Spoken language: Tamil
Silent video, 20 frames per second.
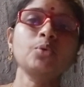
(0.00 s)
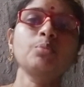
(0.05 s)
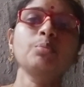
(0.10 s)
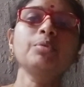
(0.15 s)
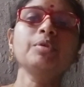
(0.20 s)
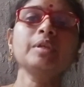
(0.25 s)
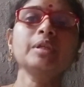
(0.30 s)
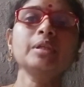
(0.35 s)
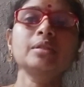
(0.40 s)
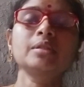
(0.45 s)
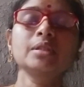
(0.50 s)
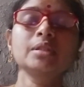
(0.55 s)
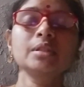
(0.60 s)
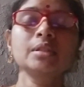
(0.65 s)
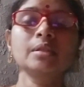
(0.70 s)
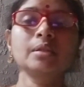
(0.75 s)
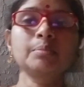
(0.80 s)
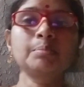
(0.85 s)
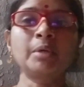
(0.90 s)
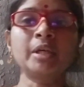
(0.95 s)
ரொம்பவே கேர்ள்
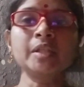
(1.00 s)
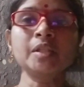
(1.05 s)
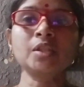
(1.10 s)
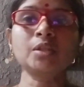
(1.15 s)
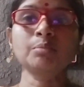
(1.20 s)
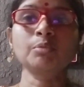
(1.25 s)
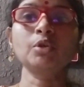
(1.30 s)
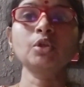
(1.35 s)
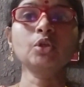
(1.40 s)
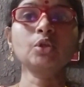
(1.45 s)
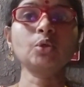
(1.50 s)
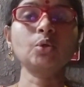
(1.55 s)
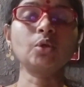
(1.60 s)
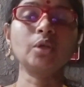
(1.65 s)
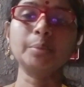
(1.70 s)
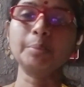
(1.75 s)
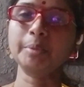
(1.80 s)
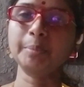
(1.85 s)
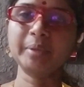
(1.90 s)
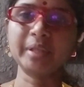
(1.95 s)
பாய்ஸ் டீமுக்குள்ள ஒரு
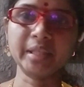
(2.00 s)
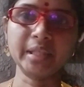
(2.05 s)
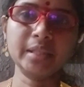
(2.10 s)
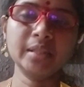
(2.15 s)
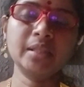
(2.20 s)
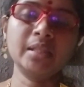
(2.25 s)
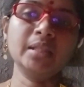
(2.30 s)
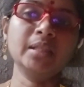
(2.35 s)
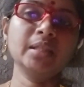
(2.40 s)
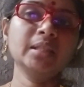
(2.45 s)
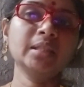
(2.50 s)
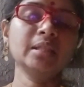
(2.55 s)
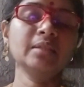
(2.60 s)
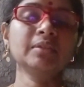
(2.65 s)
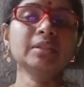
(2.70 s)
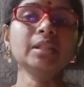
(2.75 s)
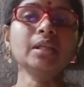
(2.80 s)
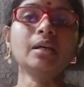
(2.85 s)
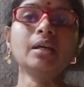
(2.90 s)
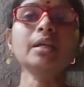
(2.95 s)
குழப்பமே ஆயிடுச்சு இதில்
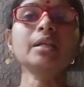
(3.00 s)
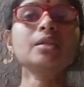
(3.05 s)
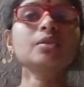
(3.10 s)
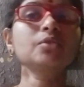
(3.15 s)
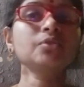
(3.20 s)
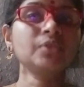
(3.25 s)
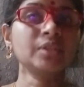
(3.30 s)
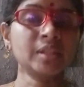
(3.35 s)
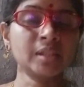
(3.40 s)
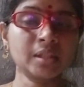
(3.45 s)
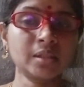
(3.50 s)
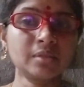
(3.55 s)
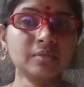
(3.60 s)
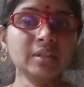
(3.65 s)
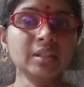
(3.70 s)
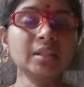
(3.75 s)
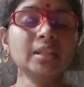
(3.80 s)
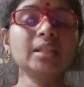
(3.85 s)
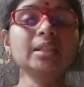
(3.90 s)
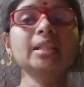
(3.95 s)
வந்து ஆர்னவ் ஃபஸ்ட்டு
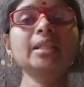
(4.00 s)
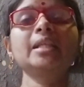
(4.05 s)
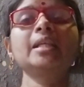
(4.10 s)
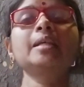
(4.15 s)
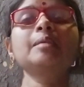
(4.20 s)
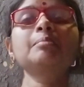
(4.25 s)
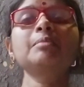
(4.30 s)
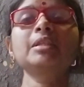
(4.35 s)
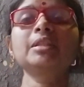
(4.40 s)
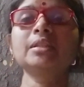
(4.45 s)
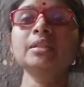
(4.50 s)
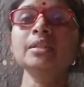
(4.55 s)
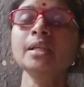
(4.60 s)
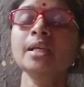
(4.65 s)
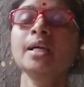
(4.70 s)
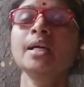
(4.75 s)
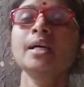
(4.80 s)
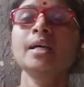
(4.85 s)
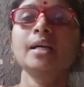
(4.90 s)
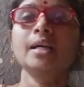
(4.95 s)
வந்து அந்த கேம்லேருந்து
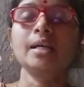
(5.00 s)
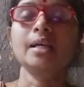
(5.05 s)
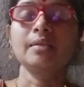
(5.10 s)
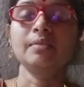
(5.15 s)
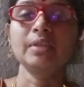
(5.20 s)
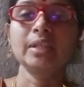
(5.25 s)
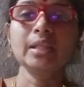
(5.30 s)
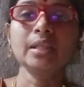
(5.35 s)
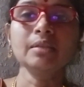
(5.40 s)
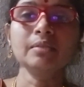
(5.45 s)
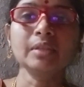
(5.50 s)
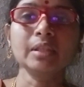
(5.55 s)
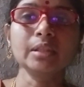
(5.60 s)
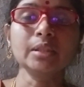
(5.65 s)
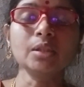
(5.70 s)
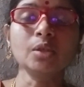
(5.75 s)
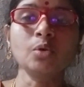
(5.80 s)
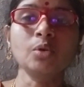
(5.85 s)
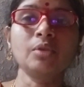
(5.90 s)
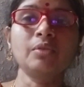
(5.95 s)
வெளில
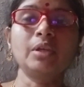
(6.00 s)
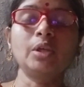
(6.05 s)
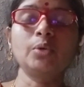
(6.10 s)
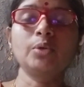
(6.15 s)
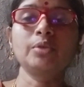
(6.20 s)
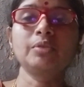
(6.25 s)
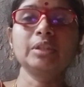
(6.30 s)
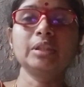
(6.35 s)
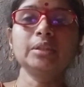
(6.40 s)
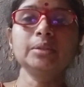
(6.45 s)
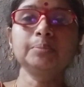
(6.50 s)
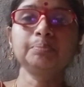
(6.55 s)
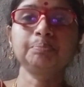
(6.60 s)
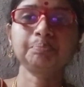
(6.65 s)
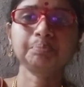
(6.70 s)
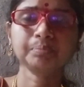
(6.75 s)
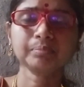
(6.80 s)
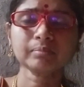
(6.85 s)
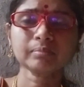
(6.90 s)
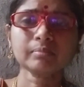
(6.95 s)
வந்து அவங்க அவர் வந்து
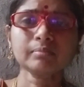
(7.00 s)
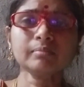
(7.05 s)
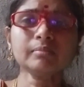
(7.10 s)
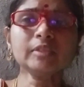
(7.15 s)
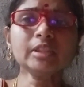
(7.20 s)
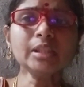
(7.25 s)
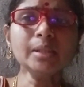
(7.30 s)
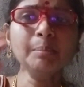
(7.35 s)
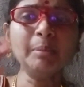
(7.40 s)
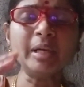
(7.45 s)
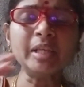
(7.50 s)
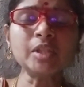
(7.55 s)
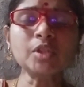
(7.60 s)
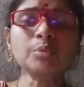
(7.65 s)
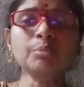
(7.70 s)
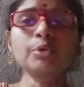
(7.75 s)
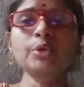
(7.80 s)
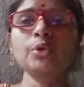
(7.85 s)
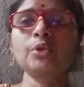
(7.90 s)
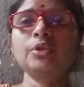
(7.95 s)
பாய்ஸ்
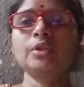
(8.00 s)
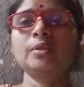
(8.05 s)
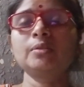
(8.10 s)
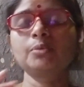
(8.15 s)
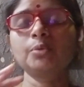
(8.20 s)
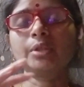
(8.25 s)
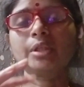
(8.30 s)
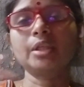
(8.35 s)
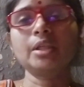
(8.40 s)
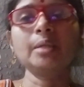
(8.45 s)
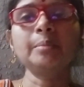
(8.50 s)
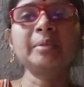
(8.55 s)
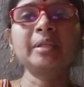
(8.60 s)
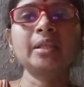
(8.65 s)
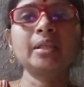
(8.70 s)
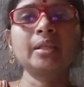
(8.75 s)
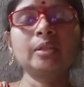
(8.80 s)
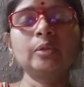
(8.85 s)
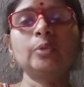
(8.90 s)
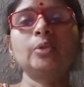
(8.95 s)
டீம் கூட ஒட்டாமல்
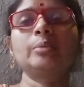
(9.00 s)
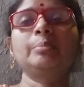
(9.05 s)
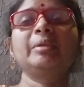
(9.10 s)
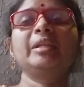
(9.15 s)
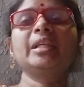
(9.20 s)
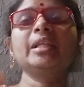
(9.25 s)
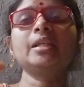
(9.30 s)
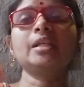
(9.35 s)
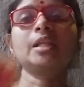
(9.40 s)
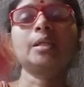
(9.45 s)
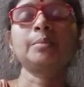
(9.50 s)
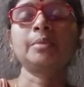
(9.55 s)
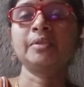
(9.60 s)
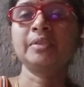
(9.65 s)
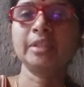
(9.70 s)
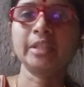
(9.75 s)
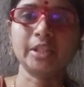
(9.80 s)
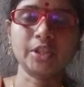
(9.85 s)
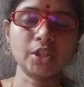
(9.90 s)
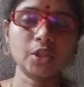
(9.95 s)
இருக்கிறதுக்கு ஒரு பெரிய
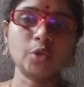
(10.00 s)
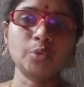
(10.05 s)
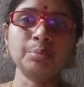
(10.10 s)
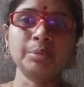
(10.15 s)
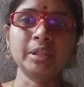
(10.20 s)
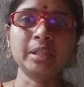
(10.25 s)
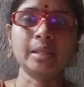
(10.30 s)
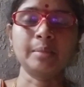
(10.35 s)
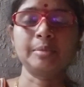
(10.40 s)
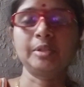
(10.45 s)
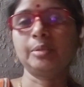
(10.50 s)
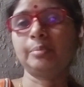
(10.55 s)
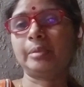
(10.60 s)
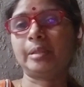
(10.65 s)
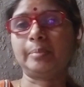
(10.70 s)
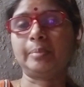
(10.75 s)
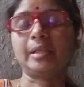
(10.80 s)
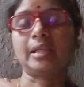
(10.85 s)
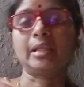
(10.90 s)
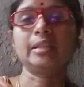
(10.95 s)
காரணமாகவே தர்ஷா குப்தா தான் அமைஞ்சு
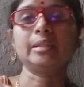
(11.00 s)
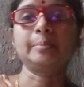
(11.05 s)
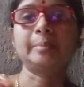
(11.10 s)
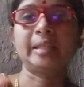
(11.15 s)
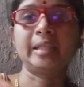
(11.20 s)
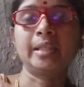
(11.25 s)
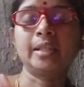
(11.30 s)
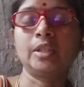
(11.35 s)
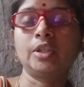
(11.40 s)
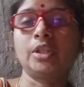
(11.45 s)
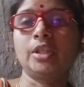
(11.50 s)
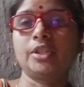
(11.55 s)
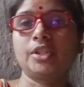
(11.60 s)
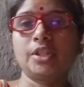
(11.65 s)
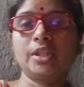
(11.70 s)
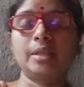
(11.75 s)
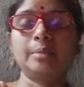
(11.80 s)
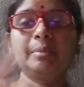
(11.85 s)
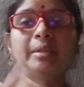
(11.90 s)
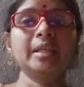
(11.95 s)
போயிருப்பாங்க அந்த மென்டல்
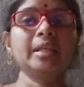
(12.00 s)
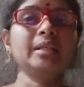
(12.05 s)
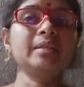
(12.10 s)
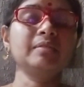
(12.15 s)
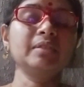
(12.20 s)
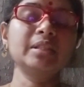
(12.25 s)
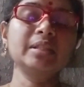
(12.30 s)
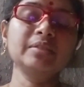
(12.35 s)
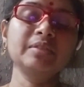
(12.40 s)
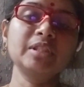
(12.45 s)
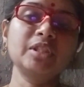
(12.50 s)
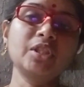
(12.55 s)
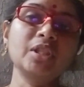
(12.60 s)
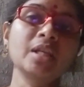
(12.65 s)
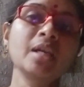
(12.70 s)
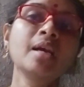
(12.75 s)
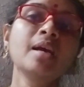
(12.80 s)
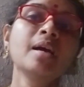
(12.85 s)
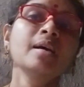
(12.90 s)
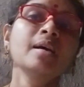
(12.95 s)
டார்ச்சர் அப்படிங்கிற வேர்டு வச்சு
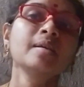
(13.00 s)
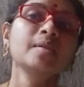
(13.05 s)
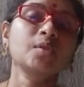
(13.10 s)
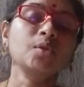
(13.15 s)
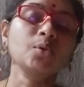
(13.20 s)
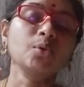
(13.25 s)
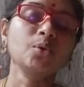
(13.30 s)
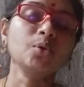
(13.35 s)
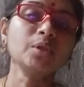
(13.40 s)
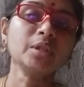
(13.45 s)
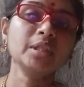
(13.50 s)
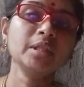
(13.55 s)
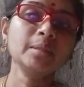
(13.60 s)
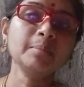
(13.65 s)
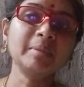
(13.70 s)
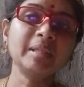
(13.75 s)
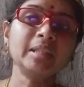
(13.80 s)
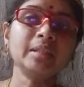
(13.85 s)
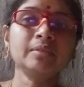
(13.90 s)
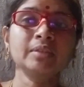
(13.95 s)
ஸோ இந்த
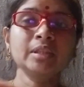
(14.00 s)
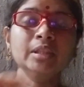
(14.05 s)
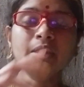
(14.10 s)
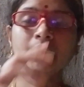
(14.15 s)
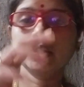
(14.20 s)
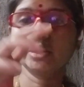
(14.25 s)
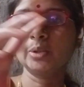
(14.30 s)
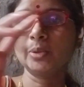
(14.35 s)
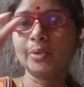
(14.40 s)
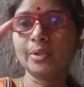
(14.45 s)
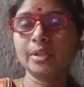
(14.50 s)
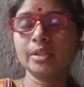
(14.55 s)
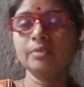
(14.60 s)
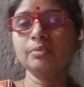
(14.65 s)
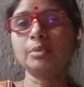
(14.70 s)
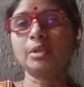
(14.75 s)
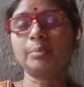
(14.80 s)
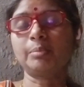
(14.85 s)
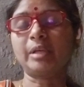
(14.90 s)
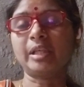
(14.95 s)
மாதிரி வந்து ஏதோ ஒன்று
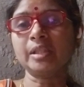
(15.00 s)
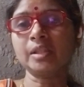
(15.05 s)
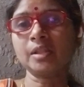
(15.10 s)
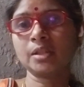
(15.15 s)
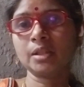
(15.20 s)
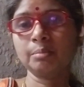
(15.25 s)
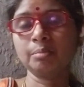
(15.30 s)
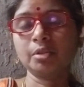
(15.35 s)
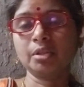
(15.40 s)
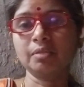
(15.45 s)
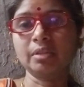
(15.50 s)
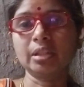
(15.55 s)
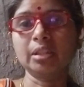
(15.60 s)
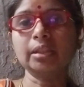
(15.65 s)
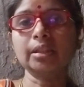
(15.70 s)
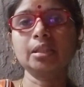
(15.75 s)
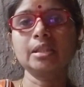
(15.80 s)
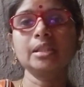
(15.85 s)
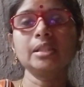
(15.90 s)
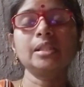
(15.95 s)
பாய்ஸ் டீமுக்கு வந்து
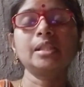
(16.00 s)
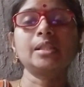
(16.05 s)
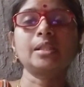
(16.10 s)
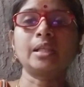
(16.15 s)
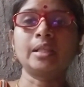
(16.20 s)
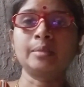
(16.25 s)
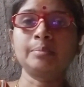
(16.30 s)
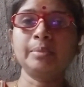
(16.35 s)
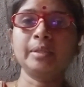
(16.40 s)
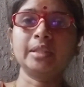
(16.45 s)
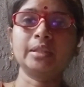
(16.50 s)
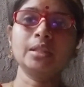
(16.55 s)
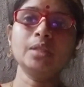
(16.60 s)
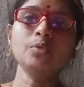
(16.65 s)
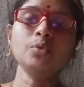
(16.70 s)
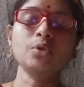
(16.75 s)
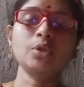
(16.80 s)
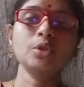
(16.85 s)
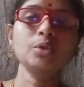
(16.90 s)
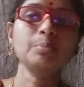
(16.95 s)
கேர்ள்ஸ் ரன் பத்தில்
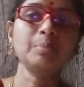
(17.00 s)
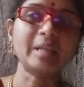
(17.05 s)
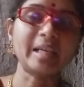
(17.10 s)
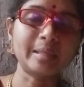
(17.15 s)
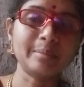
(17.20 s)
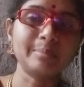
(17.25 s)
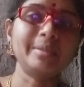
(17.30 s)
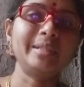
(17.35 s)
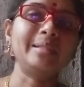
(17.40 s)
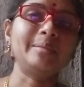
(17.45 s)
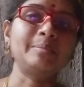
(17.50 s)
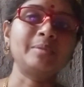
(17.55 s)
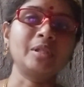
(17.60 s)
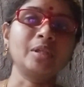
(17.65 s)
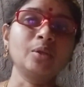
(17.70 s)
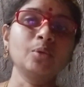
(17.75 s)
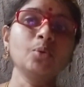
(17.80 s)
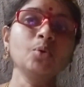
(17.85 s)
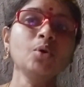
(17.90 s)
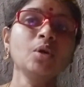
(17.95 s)
ஒரு லுக் பிளான் பண்ணி
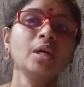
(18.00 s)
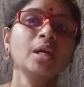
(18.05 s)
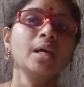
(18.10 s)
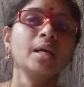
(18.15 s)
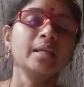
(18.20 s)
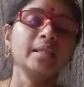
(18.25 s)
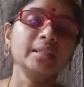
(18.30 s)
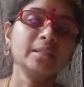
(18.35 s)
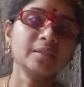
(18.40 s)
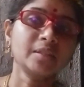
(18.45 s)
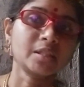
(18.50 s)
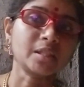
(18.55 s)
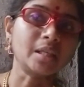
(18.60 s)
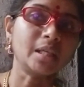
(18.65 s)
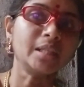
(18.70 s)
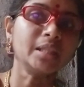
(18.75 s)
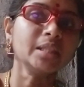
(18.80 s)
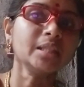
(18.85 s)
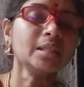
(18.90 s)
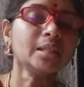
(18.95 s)
அமைச்சாலும் இது
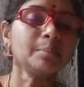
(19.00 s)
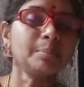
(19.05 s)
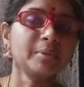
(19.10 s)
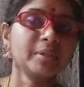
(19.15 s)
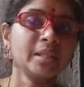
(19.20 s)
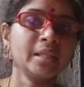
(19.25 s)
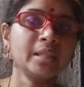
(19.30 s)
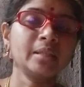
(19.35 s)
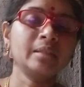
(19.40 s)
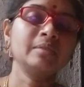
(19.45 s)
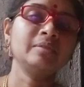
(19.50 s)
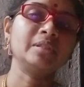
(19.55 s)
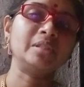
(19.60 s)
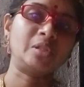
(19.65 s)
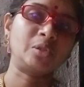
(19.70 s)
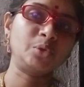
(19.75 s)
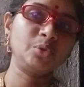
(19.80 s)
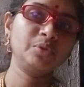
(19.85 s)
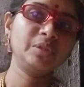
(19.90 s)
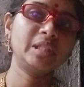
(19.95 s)
ஸ்டார்டிங்கில் அப்படி தான் இருக்குது
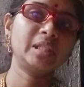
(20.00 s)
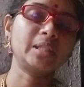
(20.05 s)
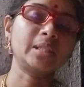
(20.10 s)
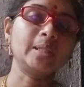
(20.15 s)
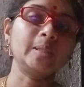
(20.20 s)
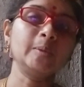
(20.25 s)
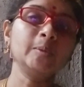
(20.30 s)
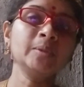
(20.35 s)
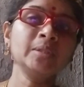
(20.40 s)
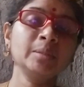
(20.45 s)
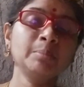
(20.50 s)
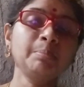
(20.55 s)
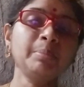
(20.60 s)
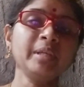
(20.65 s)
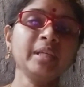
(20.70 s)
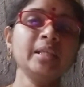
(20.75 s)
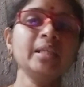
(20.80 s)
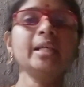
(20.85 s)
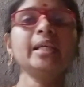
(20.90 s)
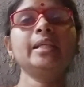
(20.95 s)
ஃபஸ்ட் டூ வீக்ஸ்னாலும் இப்போ
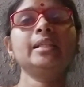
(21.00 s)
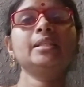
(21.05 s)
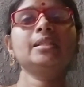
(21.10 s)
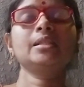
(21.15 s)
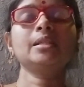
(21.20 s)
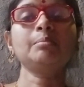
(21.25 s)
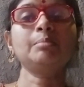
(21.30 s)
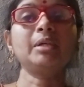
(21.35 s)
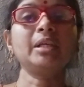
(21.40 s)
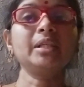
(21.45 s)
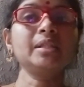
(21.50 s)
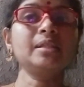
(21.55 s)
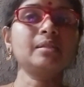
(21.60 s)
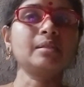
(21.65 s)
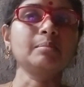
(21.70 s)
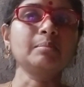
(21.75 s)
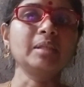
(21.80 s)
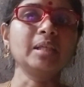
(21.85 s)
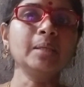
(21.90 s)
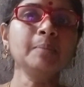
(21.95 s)
என்ன ஆயிடுச்சுன்னா பாய்ஸ்
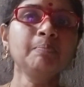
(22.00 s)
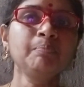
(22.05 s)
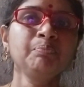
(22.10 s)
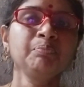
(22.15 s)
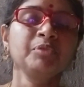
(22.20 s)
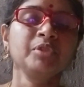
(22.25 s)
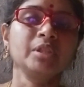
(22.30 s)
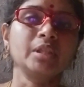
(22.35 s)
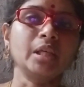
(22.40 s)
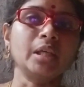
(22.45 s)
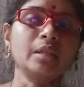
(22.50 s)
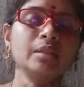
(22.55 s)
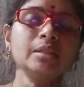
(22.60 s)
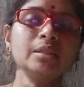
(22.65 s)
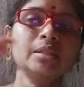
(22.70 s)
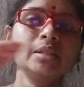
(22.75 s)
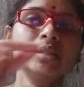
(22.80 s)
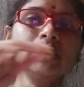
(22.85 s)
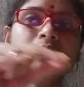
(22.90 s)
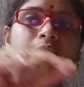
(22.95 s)
டீமில் யாராவது
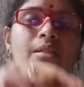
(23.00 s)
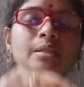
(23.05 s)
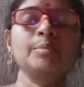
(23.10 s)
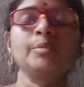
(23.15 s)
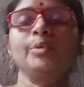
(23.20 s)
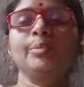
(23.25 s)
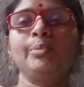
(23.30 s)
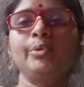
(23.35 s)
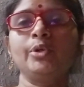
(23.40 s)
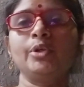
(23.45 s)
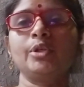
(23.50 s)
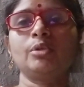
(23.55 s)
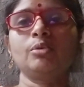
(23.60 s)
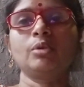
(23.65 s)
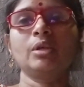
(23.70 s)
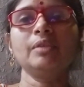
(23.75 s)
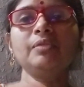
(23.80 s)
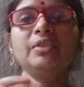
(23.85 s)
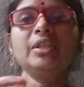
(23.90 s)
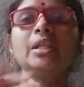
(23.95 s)
கேர்ள்ஸ் டீமுக்கு
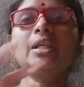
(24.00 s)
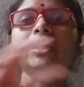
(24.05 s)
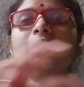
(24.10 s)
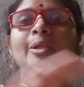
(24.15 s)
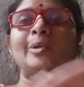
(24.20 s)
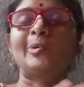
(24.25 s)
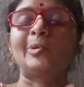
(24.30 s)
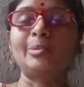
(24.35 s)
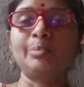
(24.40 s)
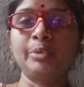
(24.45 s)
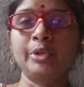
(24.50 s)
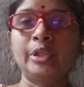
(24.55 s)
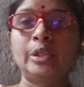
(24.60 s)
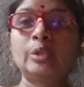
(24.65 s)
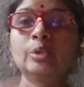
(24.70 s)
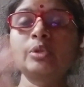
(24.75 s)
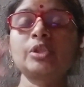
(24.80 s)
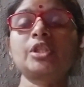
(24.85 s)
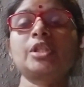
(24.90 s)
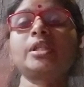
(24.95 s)
போகிறவங்க வீக்காக இருக்கவங்க போய்
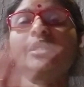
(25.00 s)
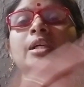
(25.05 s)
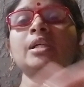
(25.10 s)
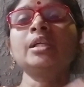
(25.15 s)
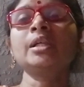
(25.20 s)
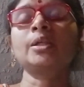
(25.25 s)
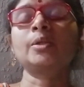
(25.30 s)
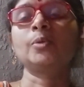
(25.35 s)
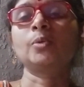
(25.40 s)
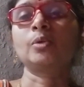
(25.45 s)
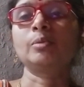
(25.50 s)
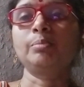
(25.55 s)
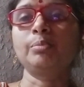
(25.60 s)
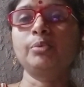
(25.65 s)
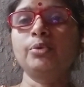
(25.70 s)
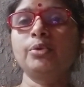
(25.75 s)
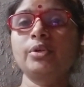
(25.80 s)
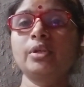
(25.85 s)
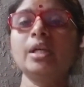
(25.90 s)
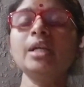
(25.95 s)
இன்னும் ஸ்ட்ராங்காக இருக்கவங்க
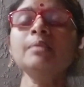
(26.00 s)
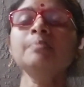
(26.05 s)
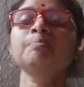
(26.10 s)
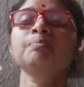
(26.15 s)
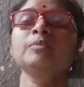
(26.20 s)
போனால்